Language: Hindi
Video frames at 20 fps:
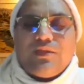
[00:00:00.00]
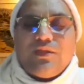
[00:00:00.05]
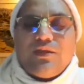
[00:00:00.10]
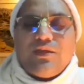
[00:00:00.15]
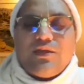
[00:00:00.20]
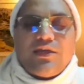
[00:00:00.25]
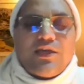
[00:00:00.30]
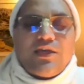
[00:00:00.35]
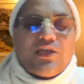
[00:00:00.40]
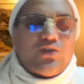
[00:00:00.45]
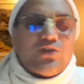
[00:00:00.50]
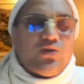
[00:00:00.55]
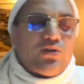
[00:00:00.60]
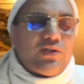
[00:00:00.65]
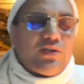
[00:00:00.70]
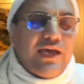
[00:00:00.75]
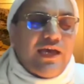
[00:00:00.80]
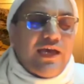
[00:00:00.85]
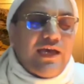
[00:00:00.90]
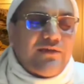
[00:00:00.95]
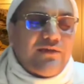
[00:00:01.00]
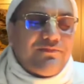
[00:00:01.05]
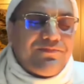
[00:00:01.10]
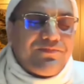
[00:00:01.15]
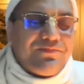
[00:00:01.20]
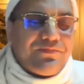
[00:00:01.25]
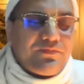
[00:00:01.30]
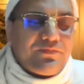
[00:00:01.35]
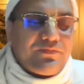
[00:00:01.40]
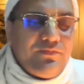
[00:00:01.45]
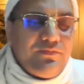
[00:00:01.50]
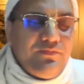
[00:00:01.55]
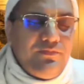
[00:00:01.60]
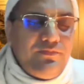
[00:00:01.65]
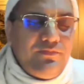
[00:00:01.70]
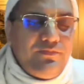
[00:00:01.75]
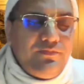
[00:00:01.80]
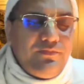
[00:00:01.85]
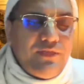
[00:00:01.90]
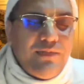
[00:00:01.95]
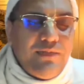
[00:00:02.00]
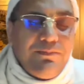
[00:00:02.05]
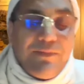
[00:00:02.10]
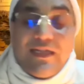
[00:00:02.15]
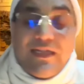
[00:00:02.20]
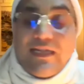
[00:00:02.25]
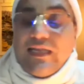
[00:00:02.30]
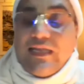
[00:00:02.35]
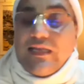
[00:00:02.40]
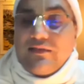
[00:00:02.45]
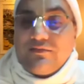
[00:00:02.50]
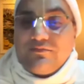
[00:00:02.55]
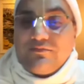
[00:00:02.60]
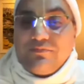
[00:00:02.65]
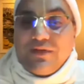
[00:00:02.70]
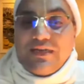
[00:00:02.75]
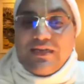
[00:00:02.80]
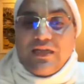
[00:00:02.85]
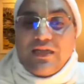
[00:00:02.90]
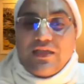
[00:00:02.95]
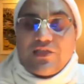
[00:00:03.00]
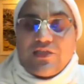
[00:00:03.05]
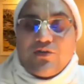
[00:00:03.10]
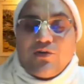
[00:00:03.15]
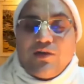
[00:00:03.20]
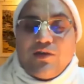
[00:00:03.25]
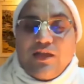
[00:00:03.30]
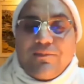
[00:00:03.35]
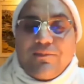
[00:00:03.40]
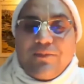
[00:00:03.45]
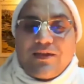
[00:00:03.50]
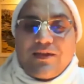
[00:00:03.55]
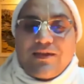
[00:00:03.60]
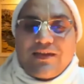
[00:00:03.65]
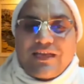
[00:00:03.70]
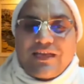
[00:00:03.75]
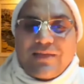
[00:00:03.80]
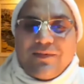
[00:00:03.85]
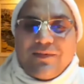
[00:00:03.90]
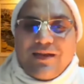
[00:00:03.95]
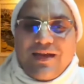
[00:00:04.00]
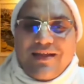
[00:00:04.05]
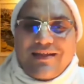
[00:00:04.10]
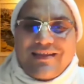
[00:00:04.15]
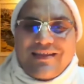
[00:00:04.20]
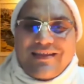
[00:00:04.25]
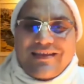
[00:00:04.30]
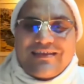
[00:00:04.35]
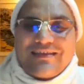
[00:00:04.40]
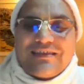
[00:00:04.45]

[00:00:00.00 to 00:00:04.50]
ये जो होता है मिट्टी मिट्टी से जो लेपन करके बनाते हैं